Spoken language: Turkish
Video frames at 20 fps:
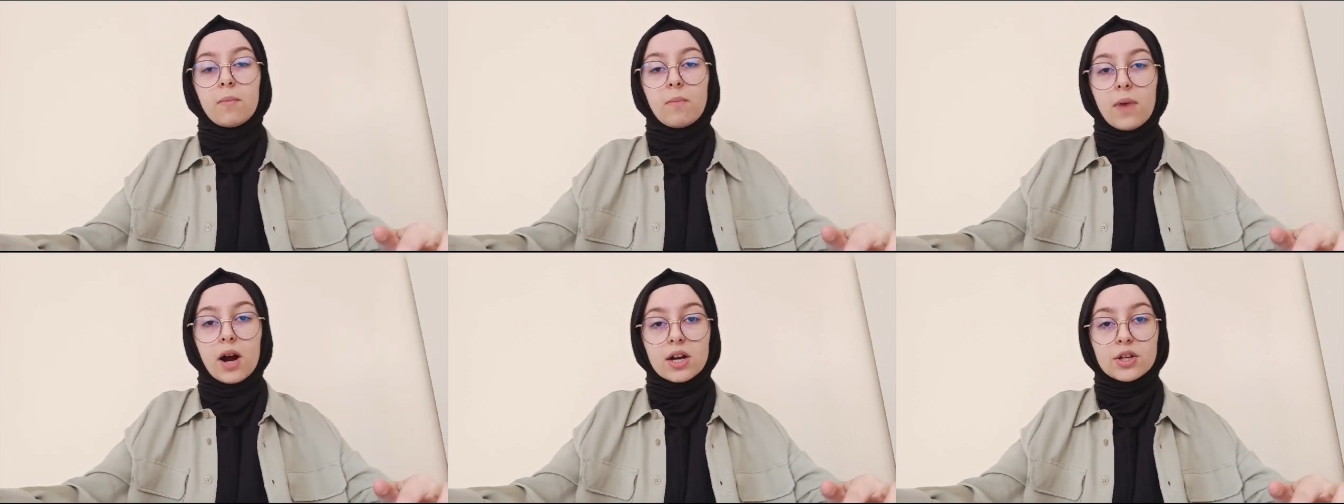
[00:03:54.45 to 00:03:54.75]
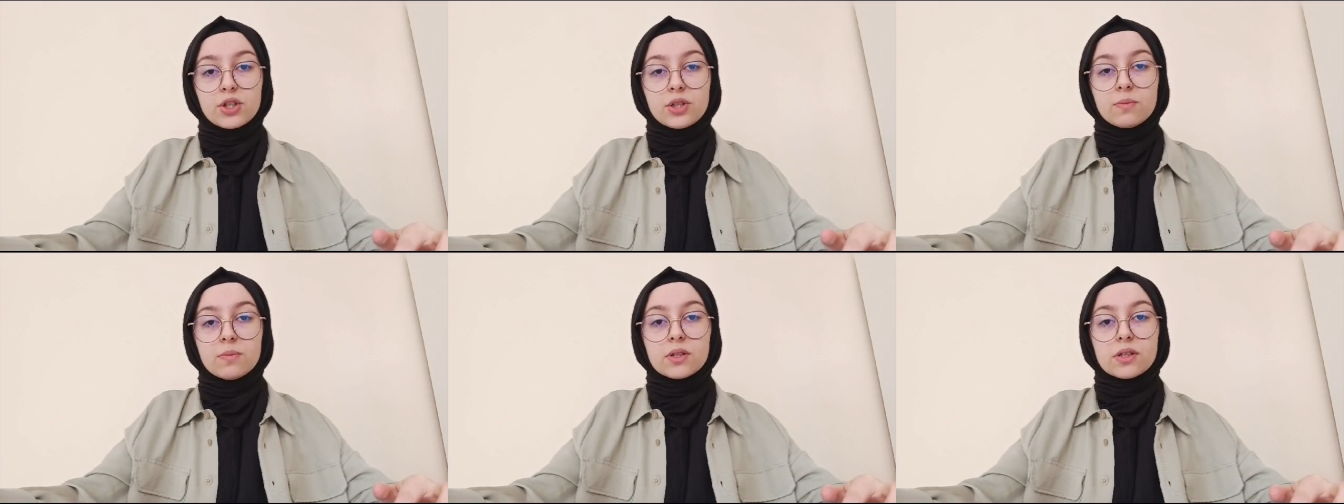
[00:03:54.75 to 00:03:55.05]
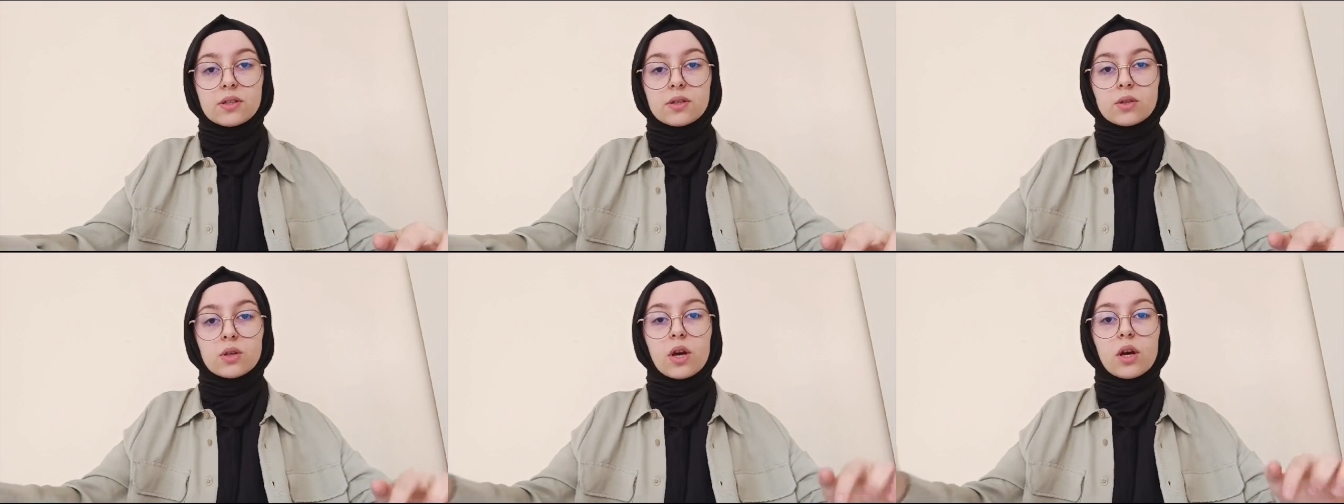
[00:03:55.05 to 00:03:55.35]

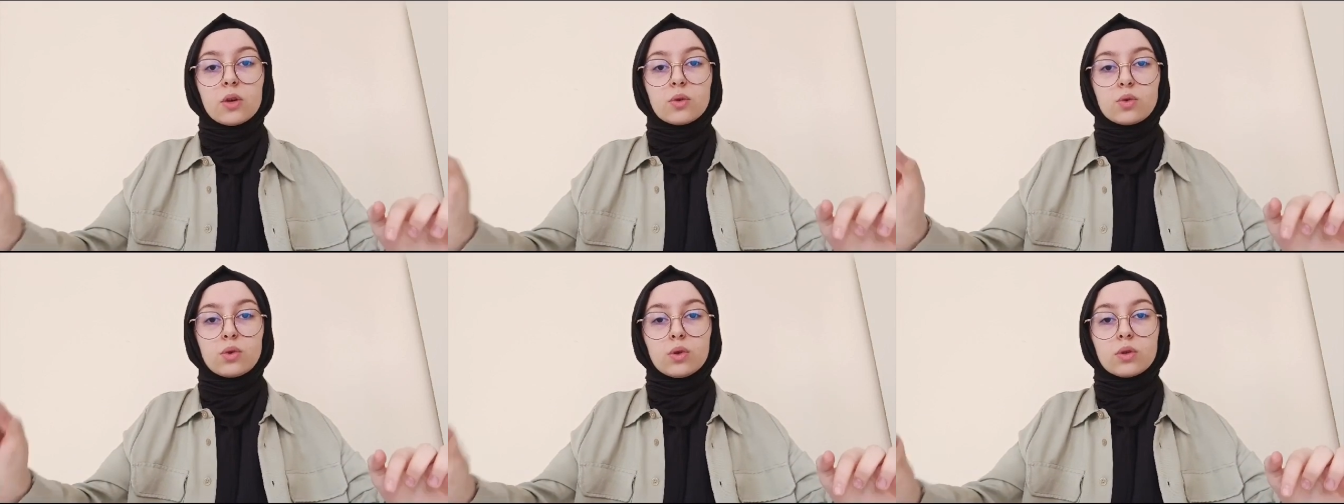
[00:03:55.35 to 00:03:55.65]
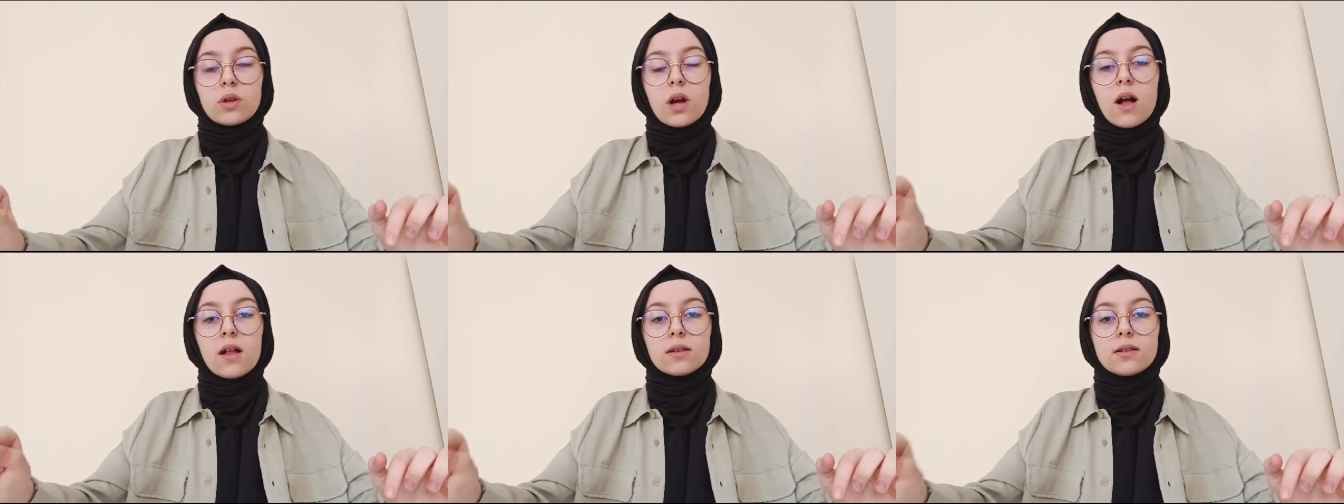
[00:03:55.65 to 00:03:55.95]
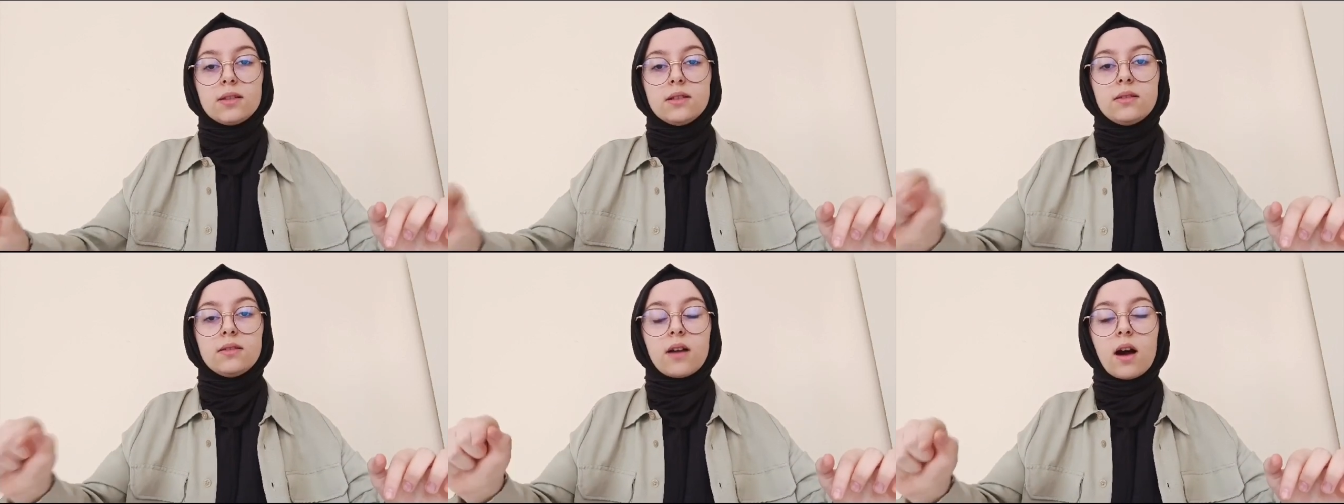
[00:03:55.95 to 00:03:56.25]
Marşımız Türk
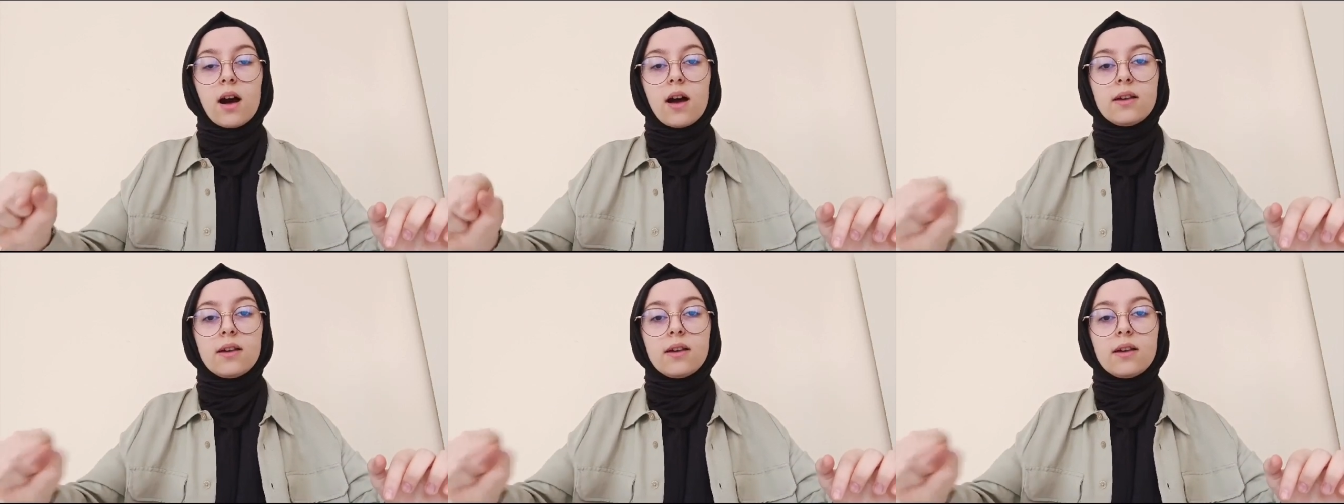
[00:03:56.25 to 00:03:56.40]
halkının